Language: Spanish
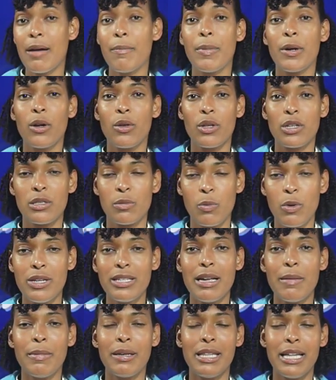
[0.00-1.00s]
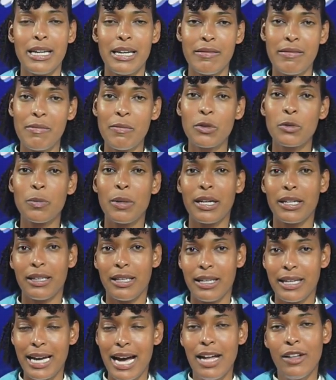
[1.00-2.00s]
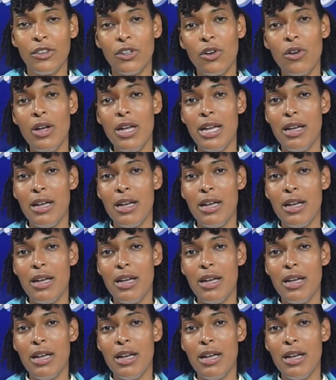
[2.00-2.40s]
pero después, a medida que vamos practicando,